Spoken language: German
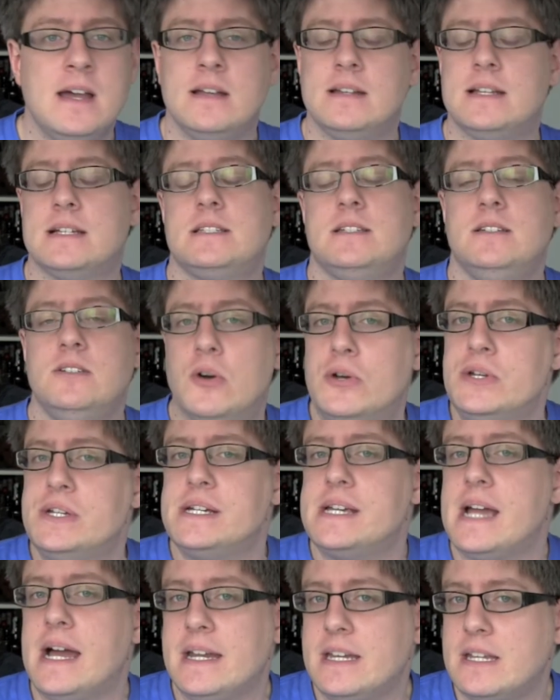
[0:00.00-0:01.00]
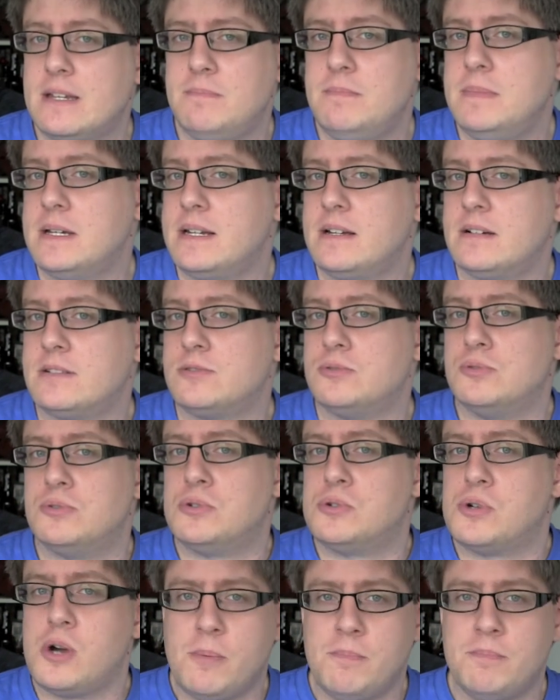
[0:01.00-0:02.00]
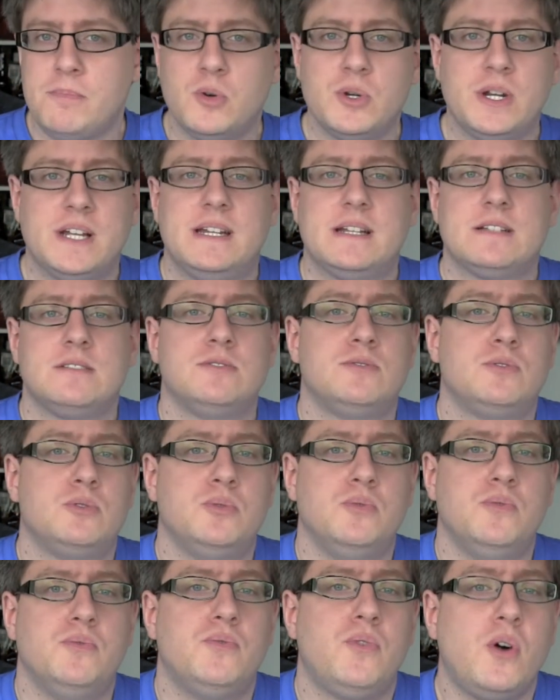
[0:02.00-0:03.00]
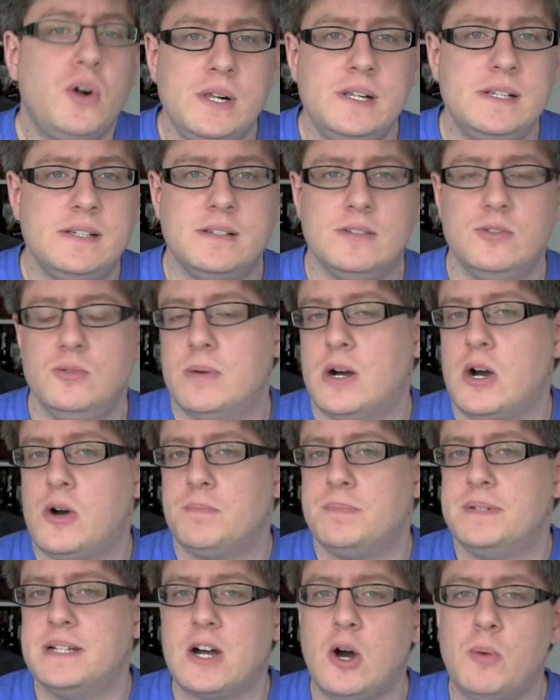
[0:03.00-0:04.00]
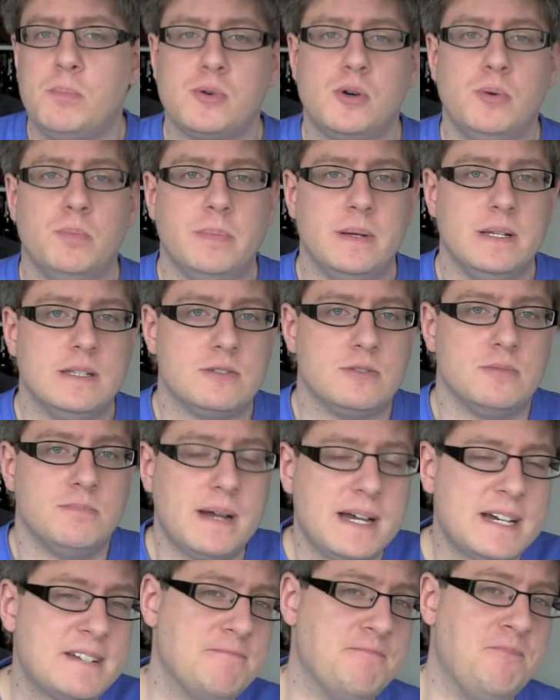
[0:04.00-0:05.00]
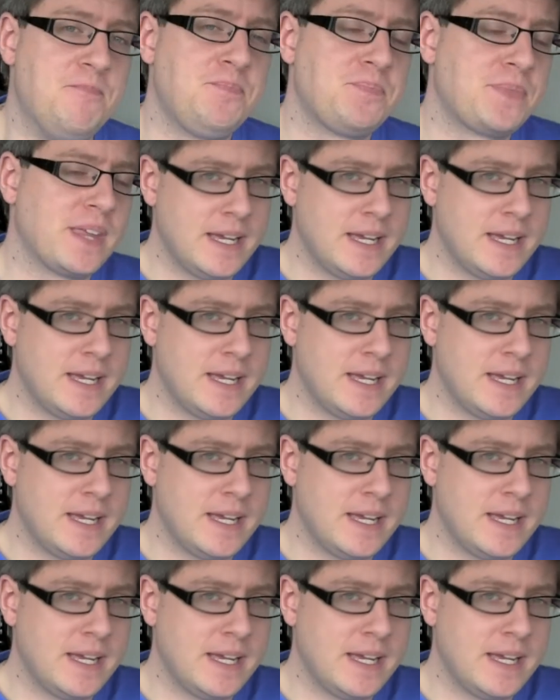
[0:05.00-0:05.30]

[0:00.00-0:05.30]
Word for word: dass die Leute gar nicht mehr dazu kommen oder dass es zu wollen, überhaupt eine Raubkopie zu machen.